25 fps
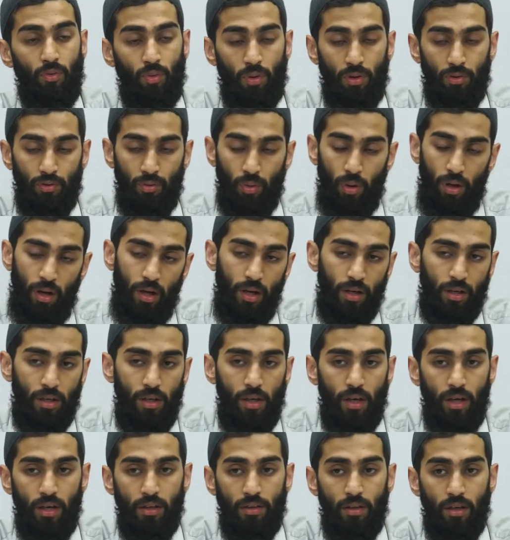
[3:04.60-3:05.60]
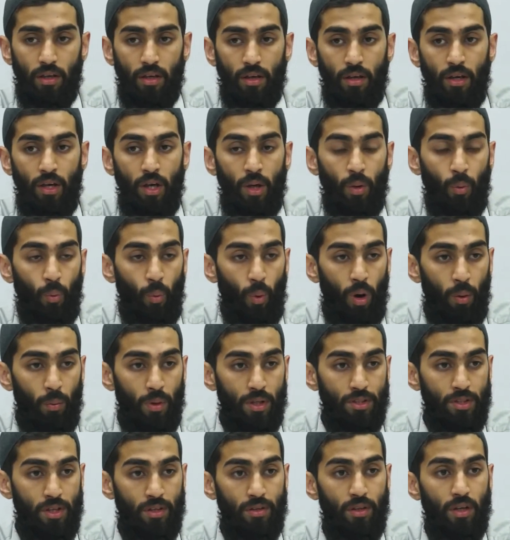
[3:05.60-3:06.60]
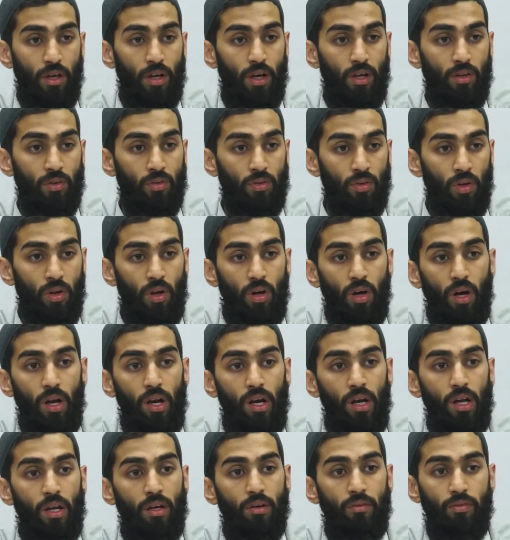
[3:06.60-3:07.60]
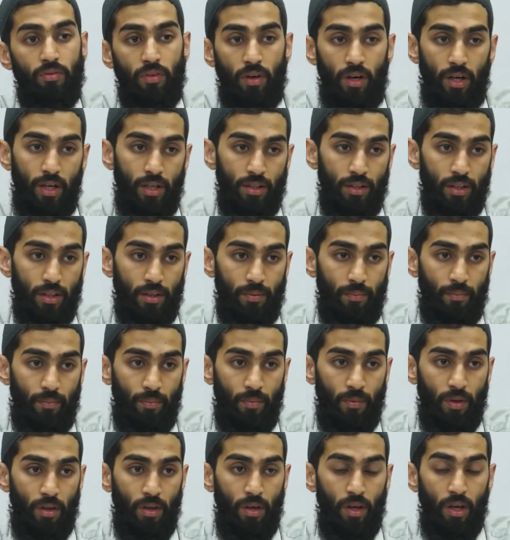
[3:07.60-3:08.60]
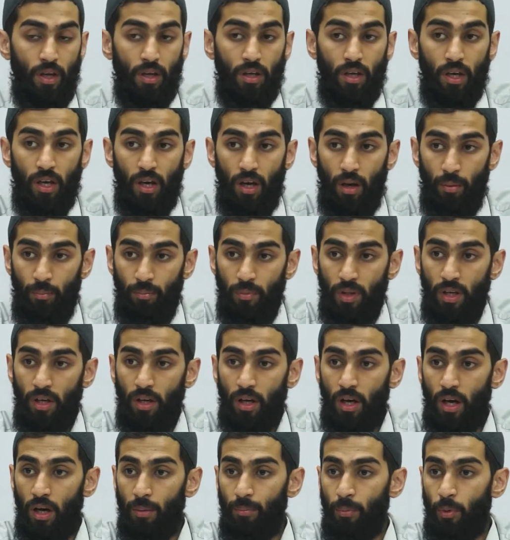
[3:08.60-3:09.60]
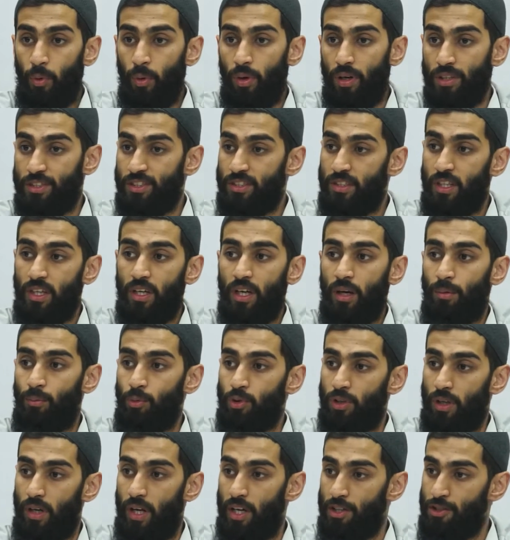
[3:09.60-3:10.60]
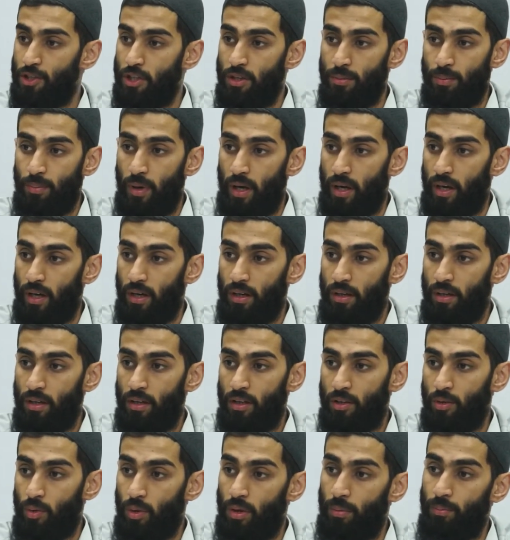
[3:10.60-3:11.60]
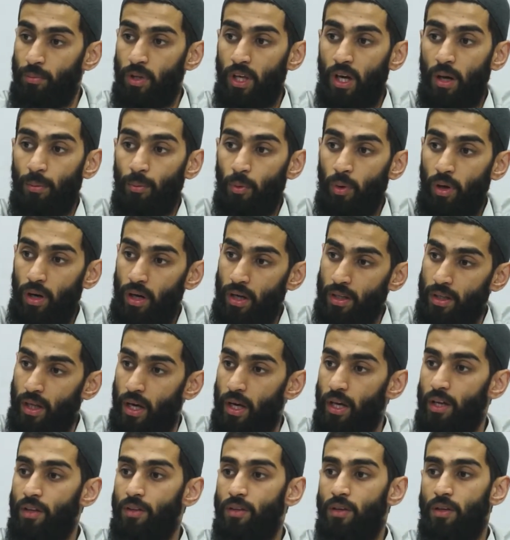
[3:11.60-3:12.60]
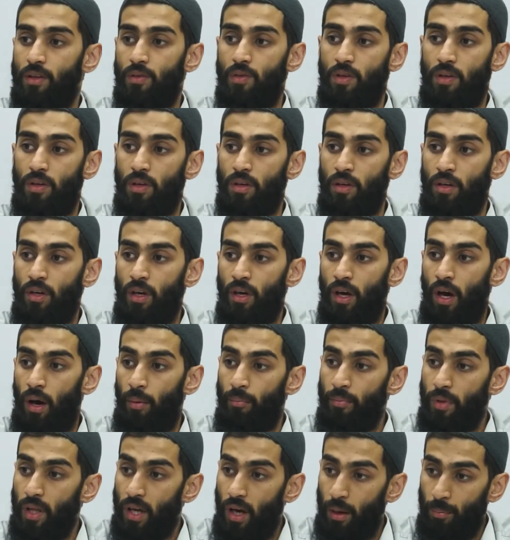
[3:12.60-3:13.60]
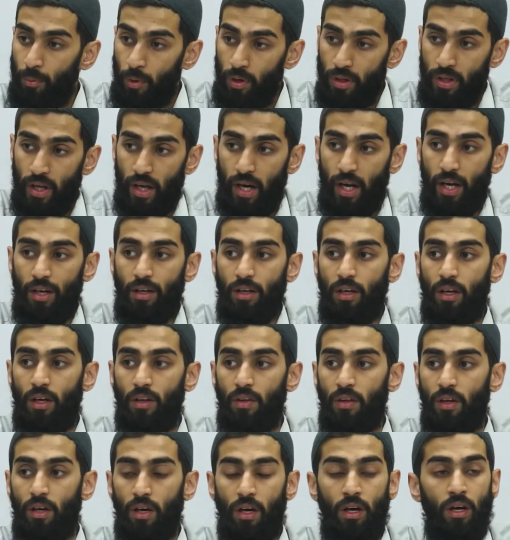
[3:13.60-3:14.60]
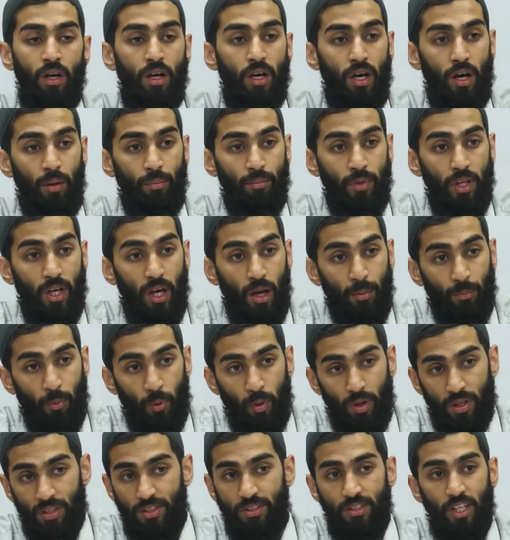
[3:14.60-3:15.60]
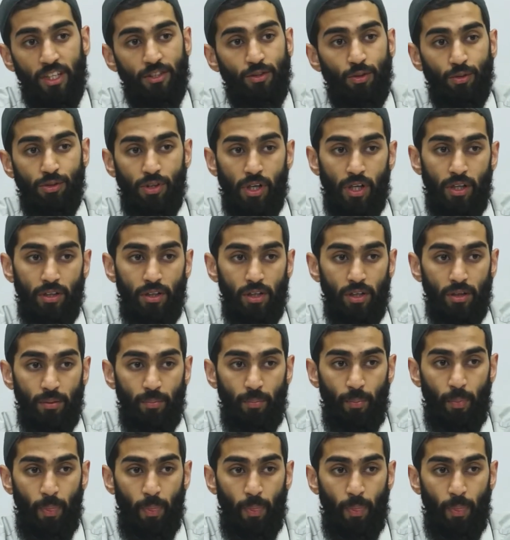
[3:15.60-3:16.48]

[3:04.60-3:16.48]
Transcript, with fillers: सूरज दुहा की आयत है वबा जदा का गौलन फ़हादा कि हमने आपको रस्ते का मुतलाशी पाया तो हमने आपको हदायत दे दी हमने आपको डायरेक्ट कर दिया हमने आपको रास्ता सुझा दिया